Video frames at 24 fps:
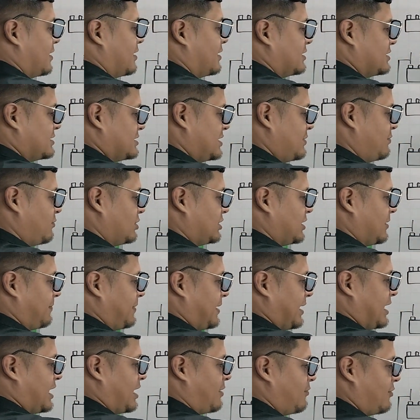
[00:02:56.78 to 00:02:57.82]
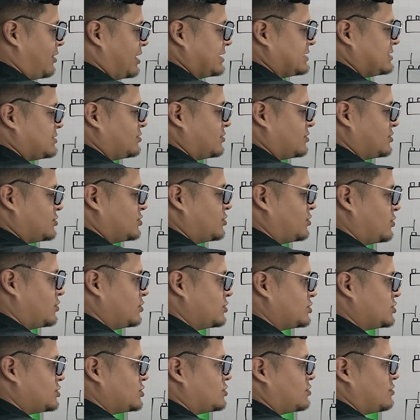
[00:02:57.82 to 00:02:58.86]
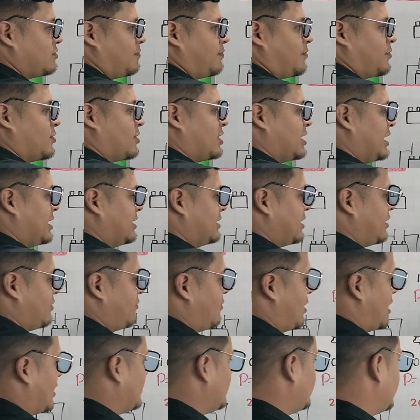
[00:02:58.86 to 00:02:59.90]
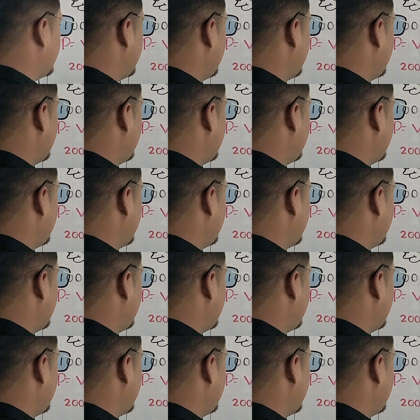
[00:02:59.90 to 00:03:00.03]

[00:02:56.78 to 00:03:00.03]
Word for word: si multiplicamos estos dos por ley de Watt,